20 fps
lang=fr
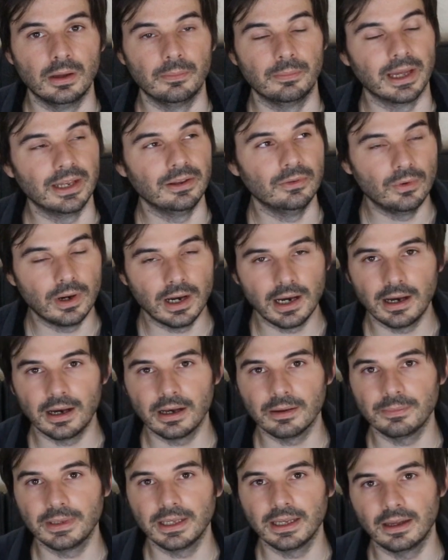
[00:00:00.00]
pas
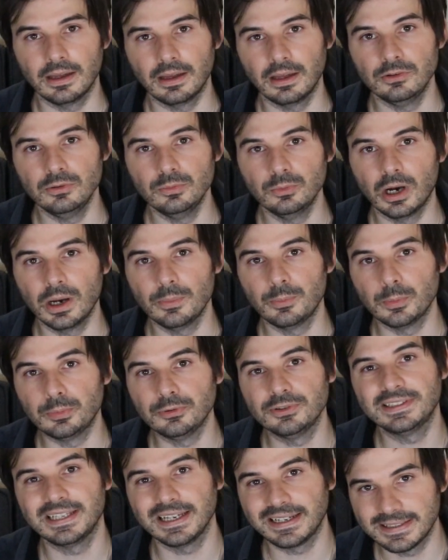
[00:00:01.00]
noir, mais un humour un peu
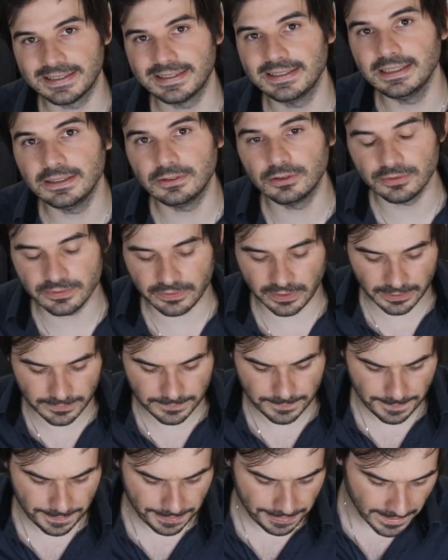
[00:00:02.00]
plus sexy, tu
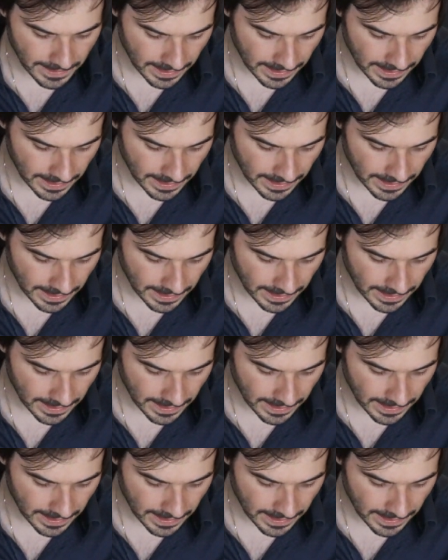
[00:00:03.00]
vois.